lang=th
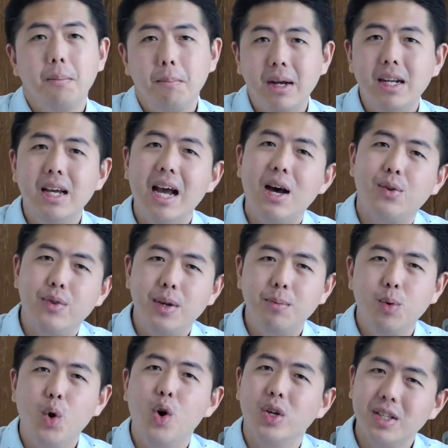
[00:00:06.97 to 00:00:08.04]
มาที่ข่าว
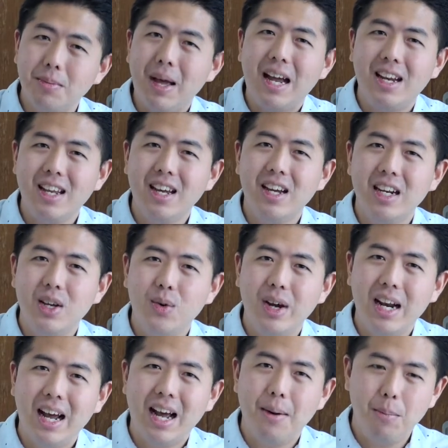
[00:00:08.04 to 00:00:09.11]
Facebook ของสัปดาห์นี้กันดีก
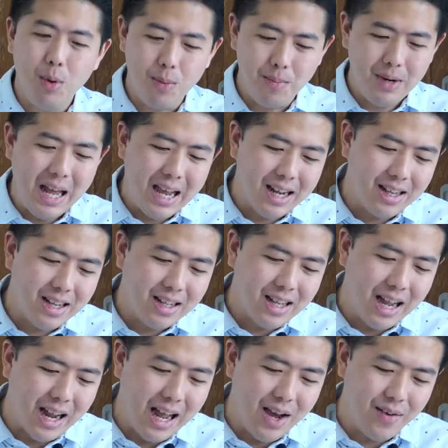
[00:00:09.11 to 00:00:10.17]
ว่านะครับ ผม ไล่กันตั้ง
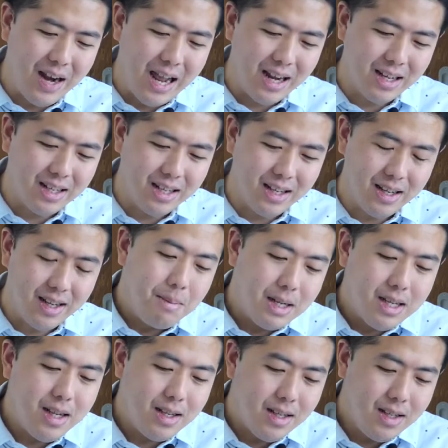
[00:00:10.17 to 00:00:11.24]
แต่ข่าวแรกเลย มา
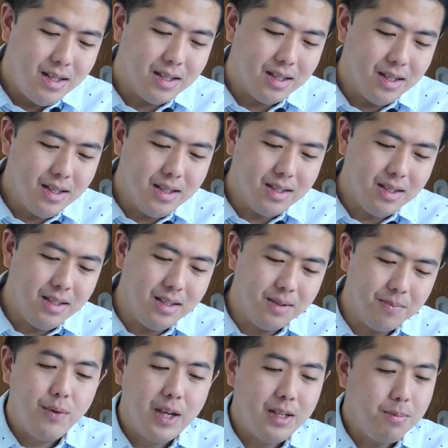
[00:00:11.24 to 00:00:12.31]
ที่อันที่ 1 ก็คือ
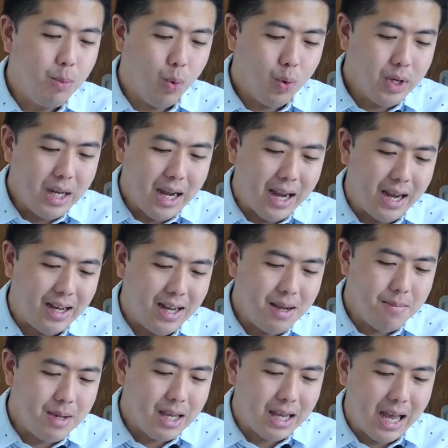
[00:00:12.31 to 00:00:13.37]
Facebook เนี่ย ได้
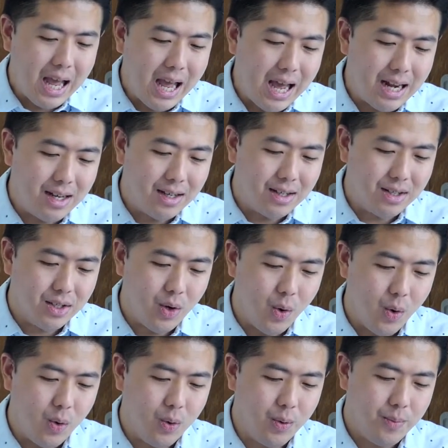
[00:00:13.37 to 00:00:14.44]
มีการส่ง